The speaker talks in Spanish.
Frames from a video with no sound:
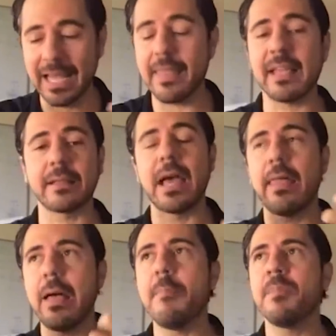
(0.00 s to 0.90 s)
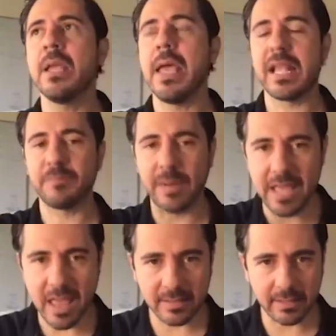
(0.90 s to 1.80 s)
Cada, cada
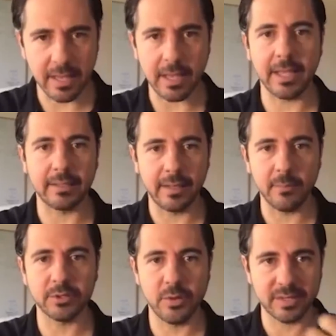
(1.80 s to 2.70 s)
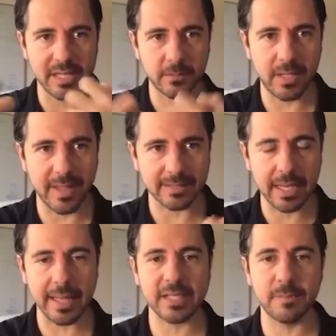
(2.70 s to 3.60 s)
experiencia que tenemos en nuestras vidas,
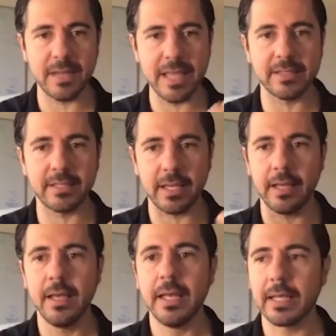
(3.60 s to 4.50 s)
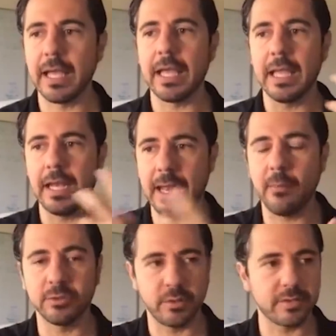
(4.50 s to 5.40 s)
cada experiencia que
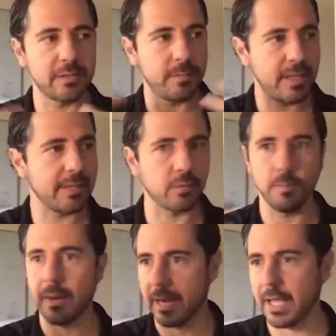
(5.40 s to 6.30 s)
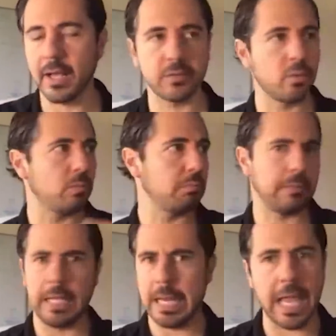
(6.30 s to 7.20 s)
generamos en nuestras vidas con parejas, con
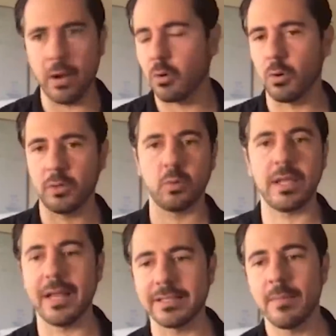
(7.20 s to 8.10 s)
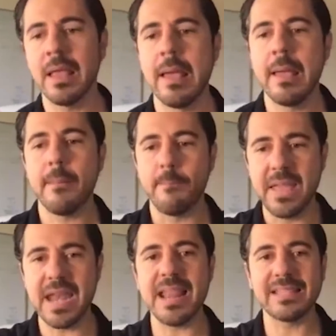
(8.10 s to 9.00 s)
dinero, con lo que tú quieras,
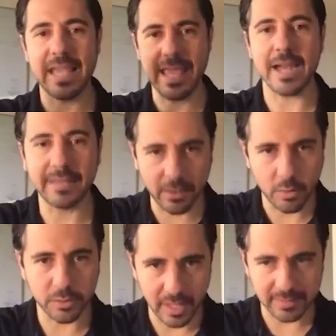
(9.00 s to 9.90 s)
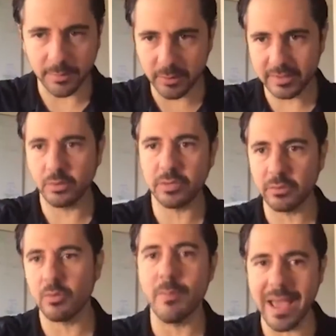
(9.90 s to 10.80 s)
viene a enseñarte cosas. Esa persona es
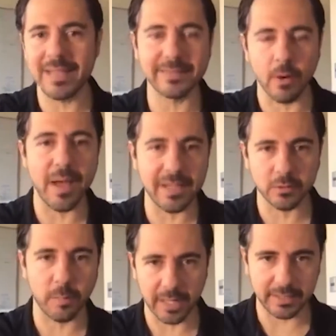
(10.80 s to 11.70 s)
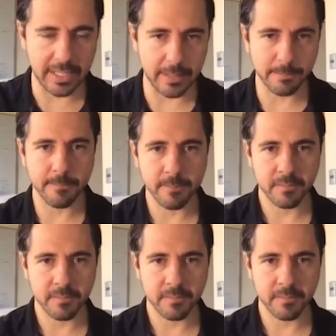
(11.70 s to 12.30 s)
un maestro o maestro para ti.